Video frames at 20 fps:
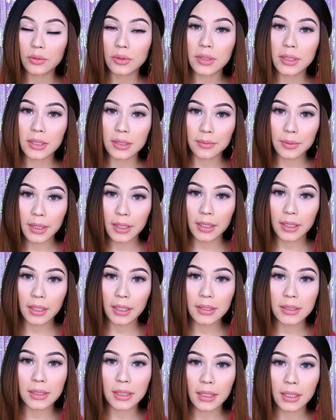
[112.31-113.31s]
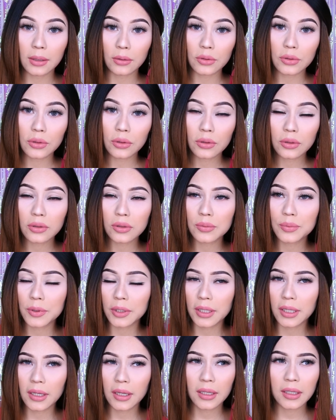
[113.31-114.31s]
ustedes ver este, los tonos,
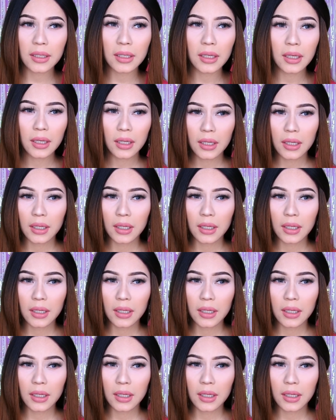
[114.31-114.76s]
porque hay